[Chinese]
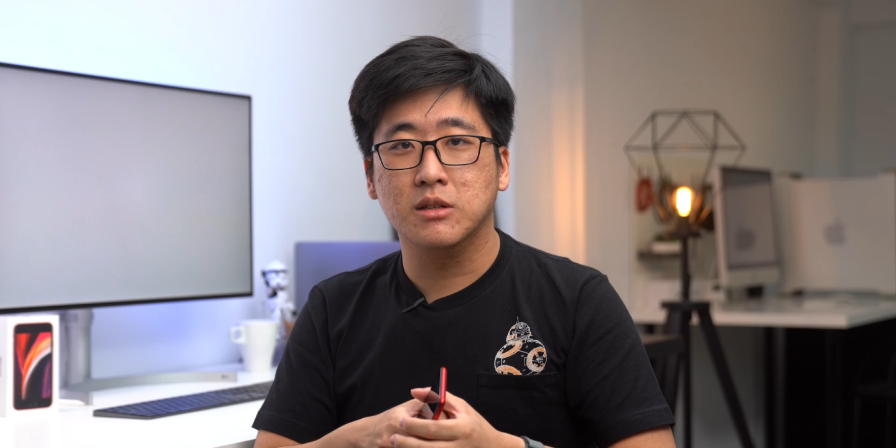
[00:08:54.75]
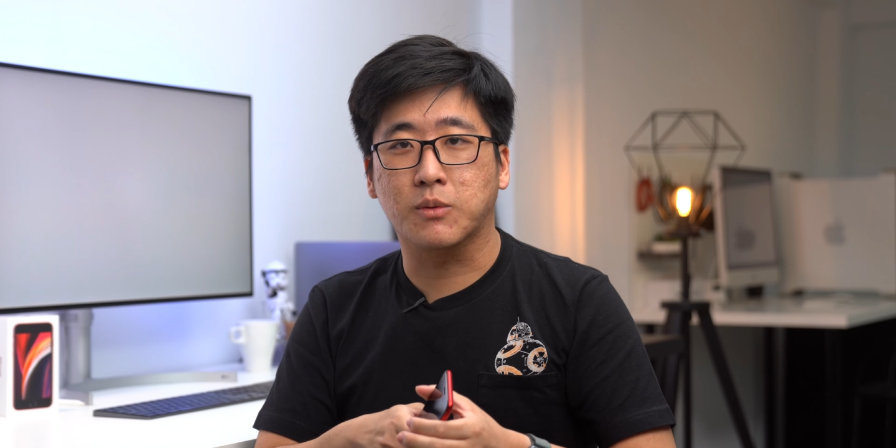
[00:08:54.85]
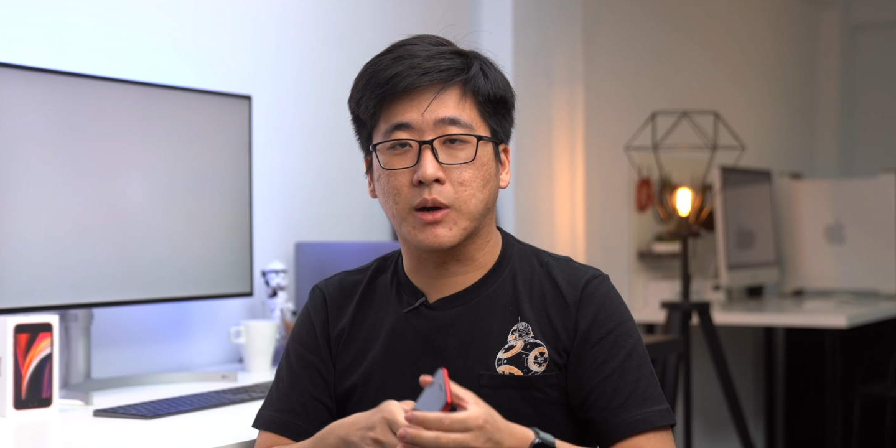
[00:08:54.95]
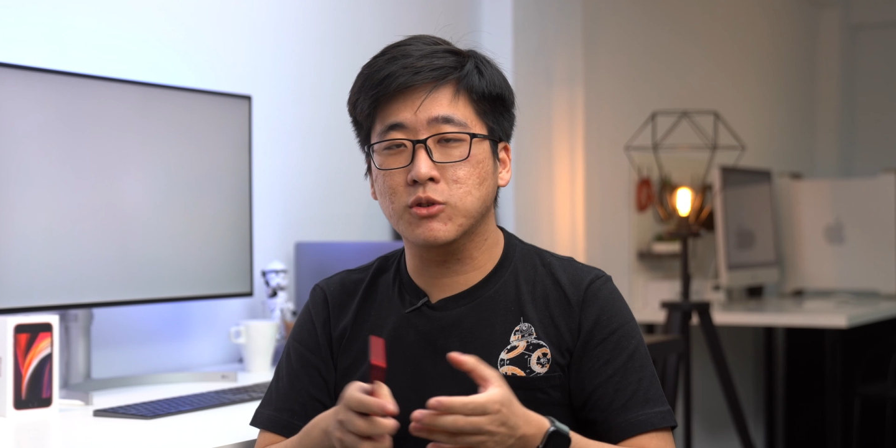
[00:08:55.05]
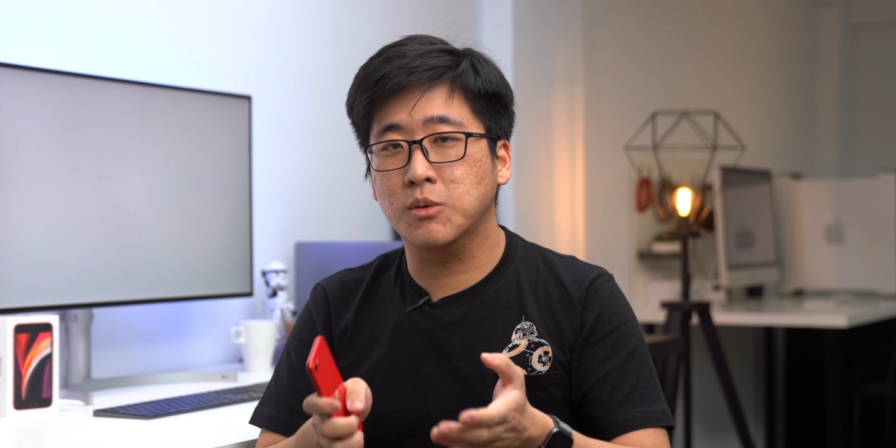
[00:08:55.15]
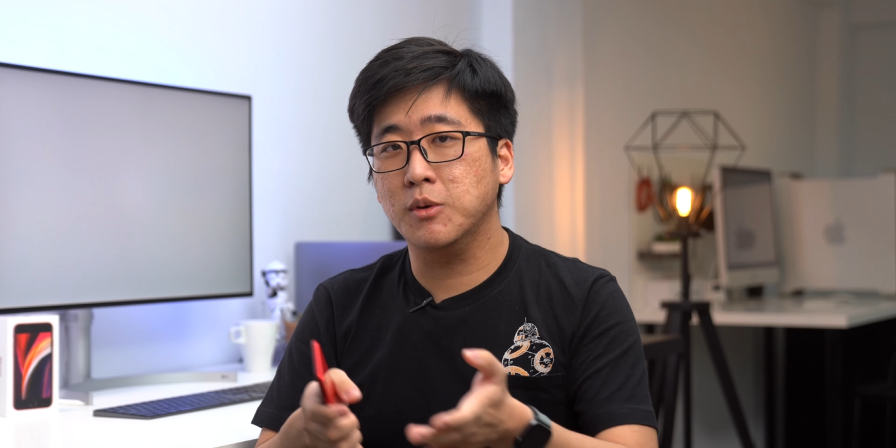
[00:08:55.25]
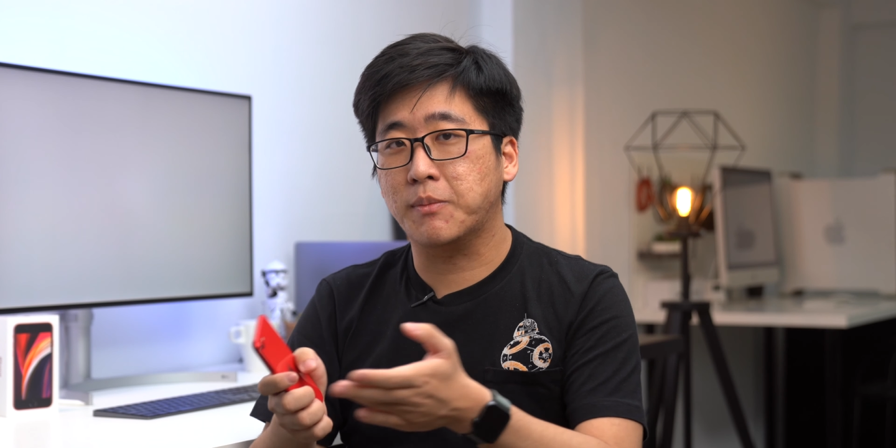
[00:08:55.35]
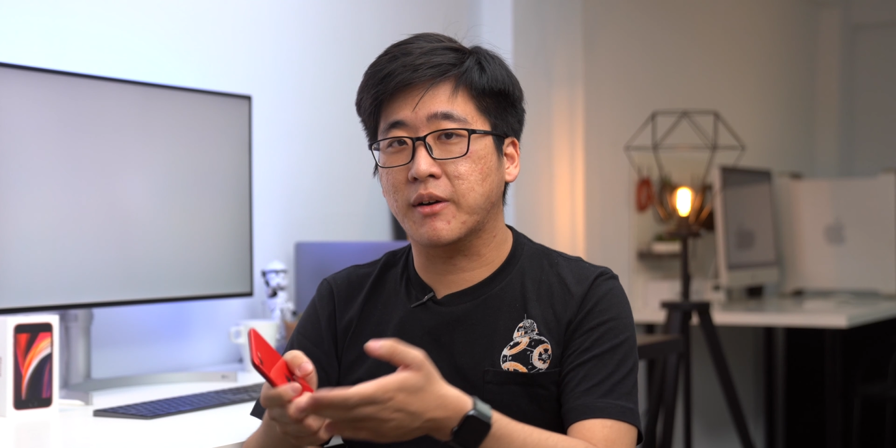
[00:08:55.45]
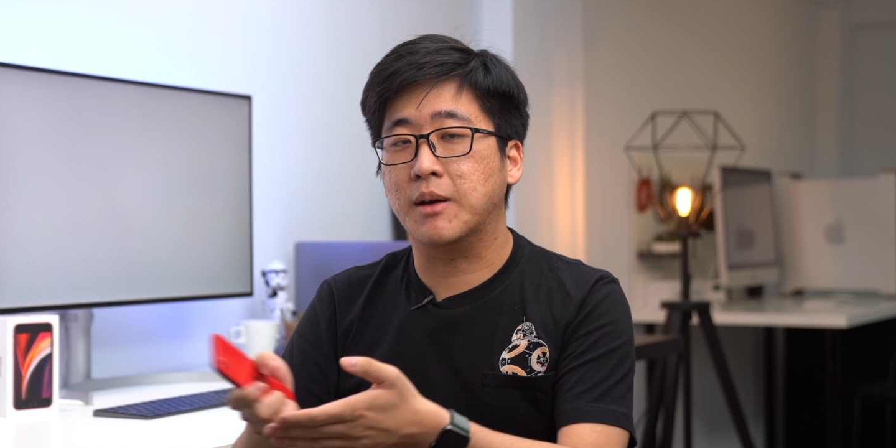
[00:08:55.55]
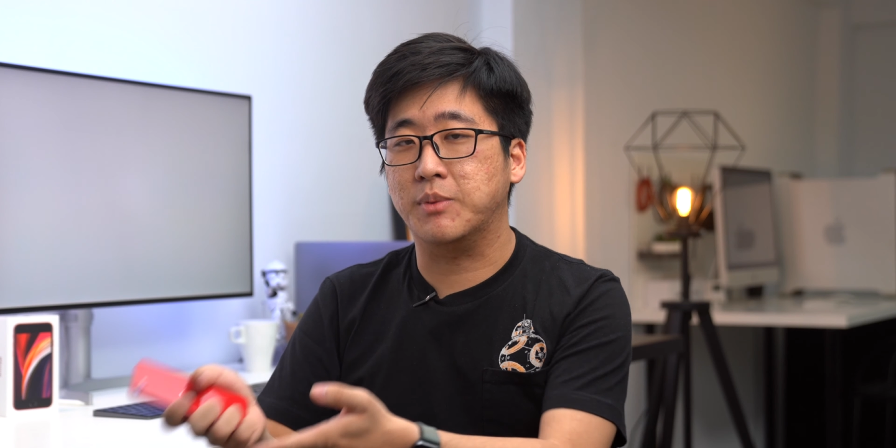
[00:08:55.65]
你完全没有
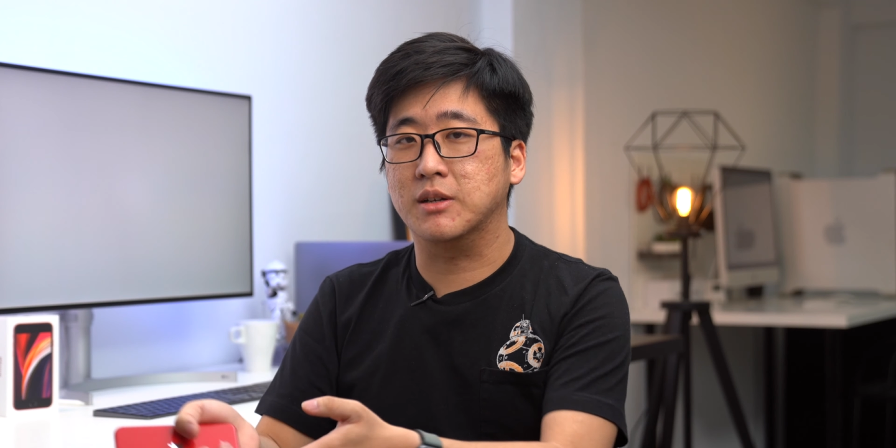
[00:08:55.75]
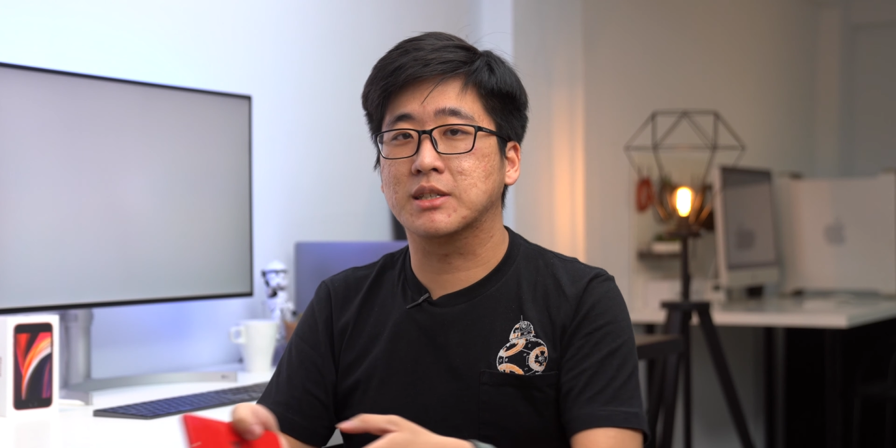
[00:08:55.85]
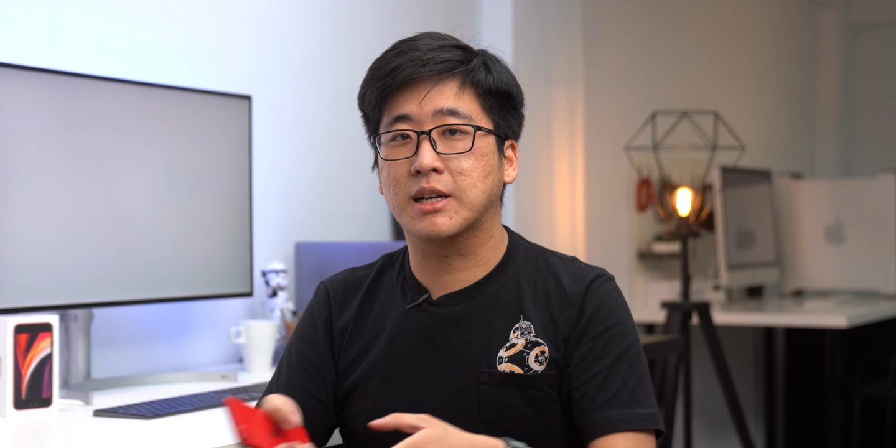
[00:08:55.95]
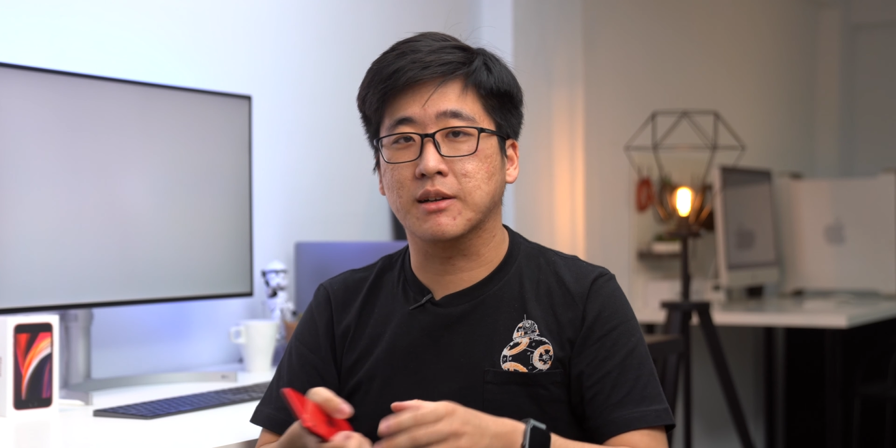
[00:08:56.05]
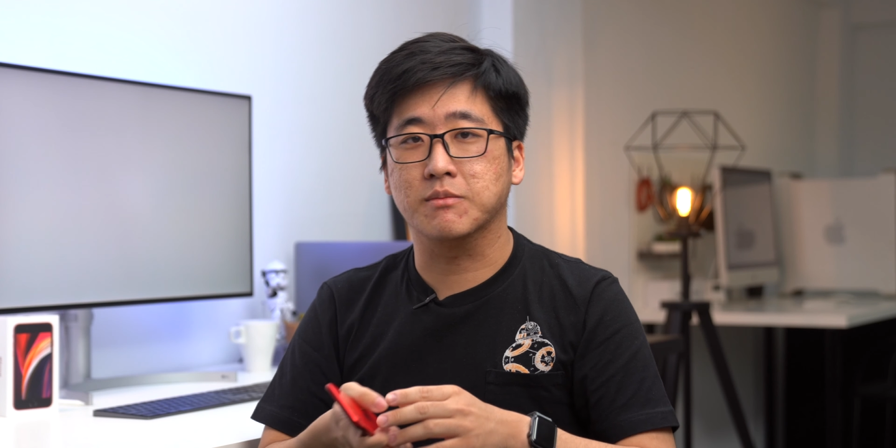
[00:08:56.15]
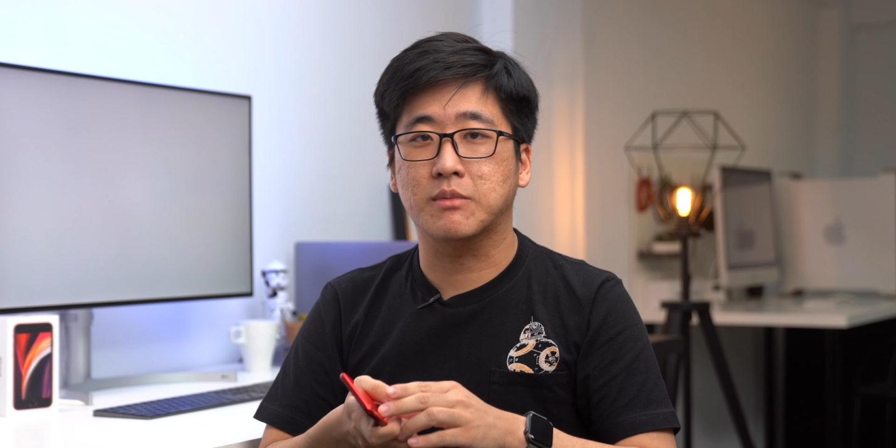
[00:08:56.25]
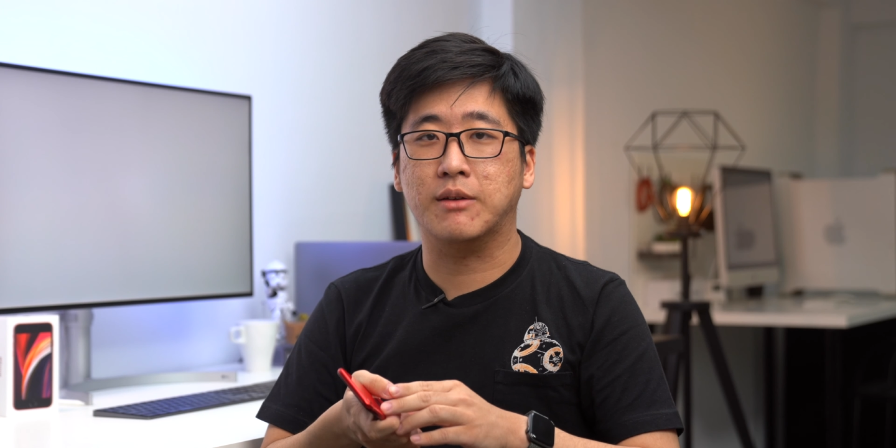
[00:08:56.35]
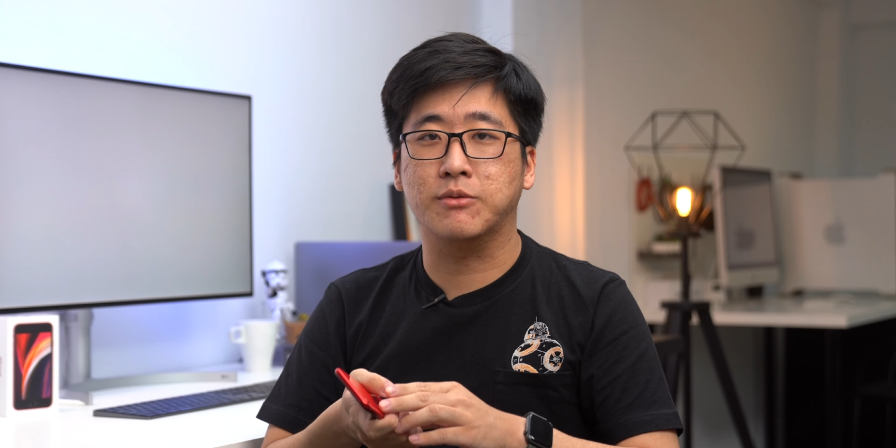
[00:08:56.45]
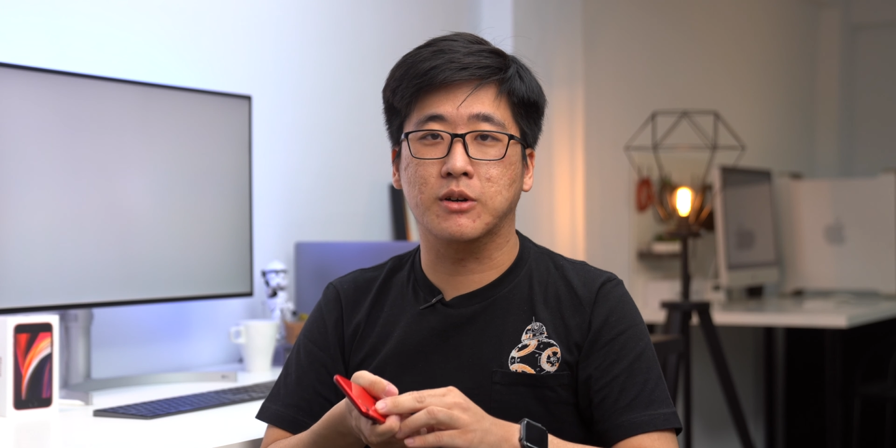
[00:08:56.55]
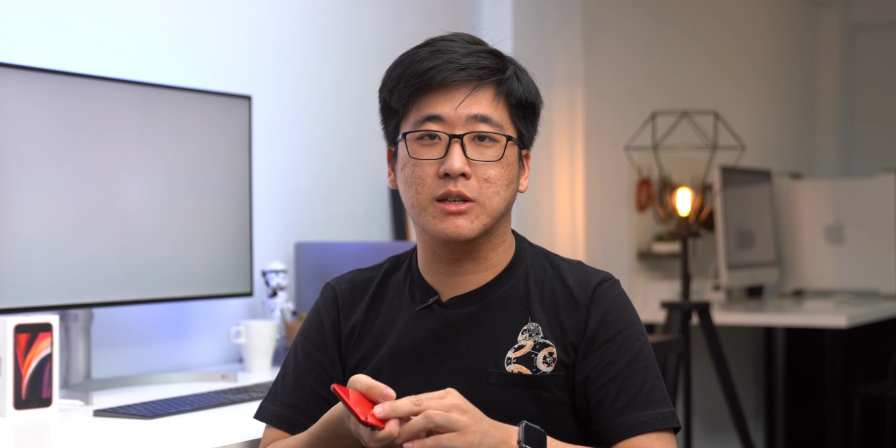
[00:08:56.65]
办法比得上
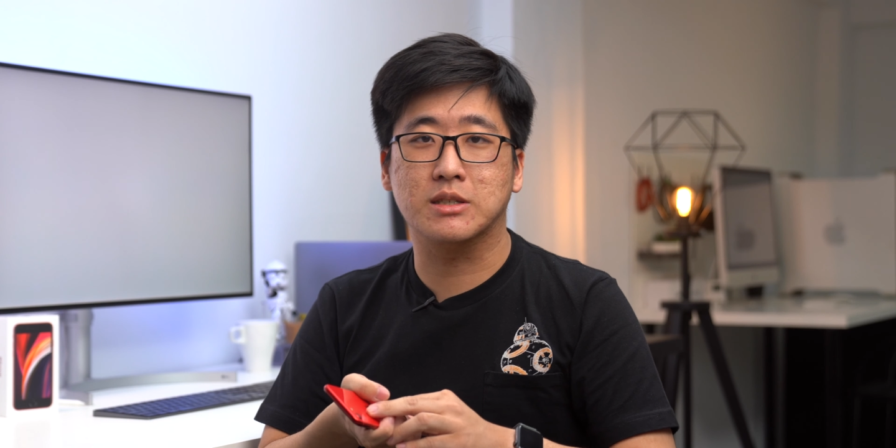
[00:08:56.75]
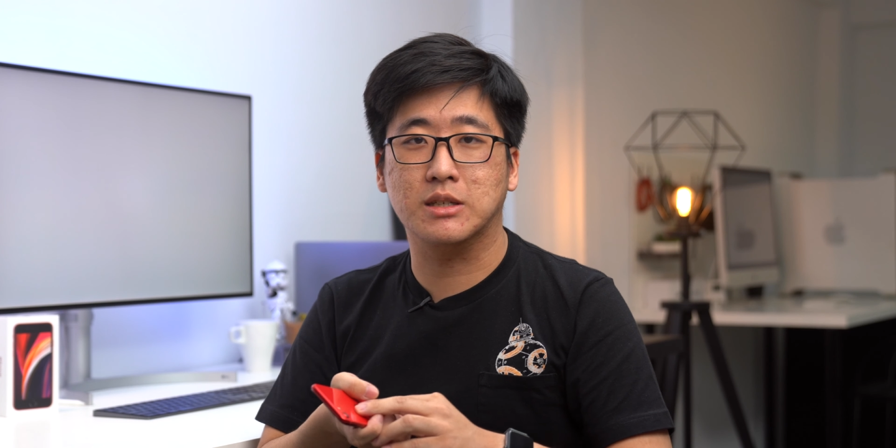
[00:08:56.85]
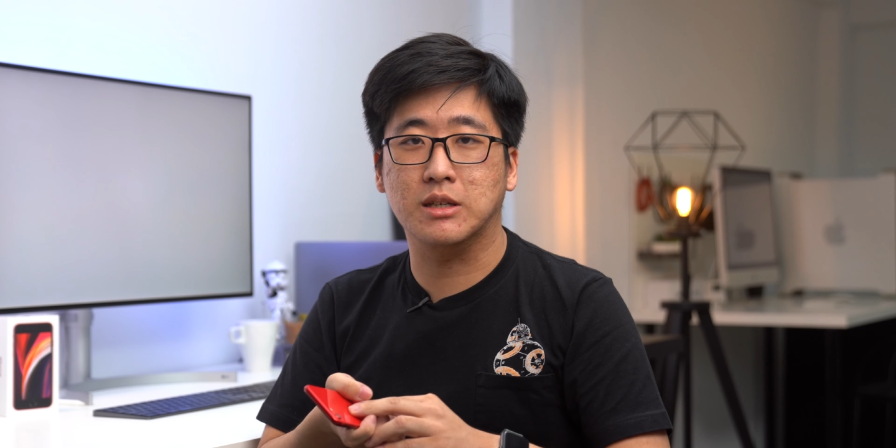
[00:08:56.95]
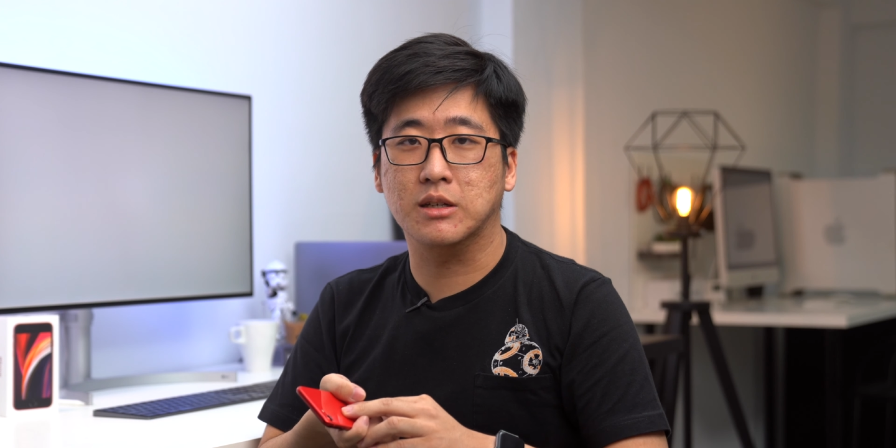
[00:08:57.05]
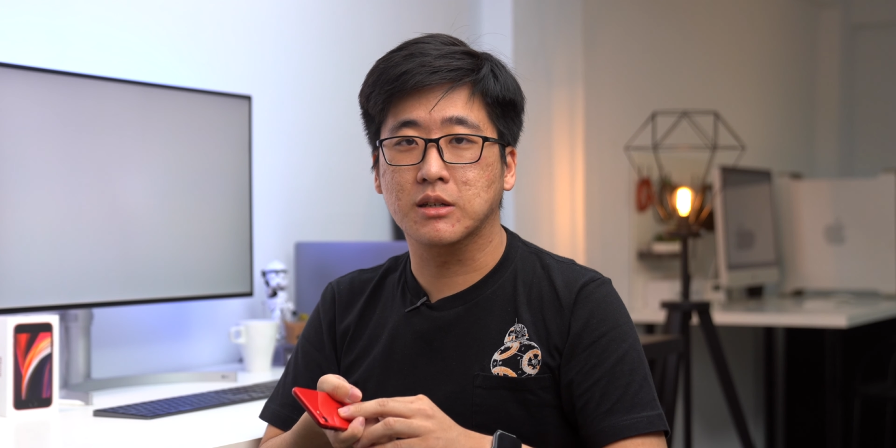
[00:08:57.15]
iPhone S E。